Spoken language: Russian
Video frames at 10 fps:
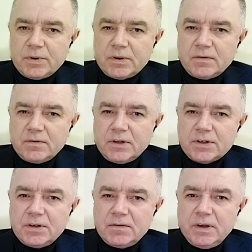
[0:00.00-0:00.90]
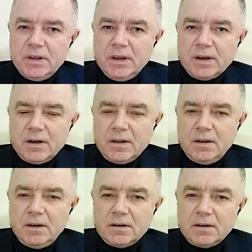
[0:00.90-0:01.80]
э, в нашей войне,
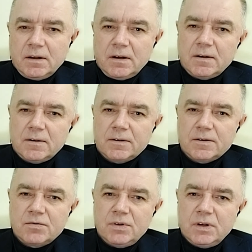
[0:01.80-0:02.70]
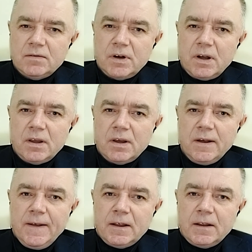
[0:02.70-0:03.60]
они на суде в
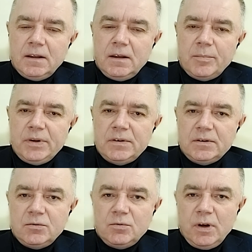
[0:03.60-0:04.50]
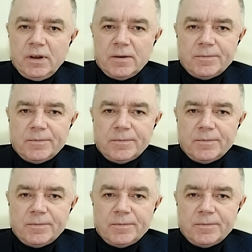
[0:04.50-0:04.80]
Гаге не притянули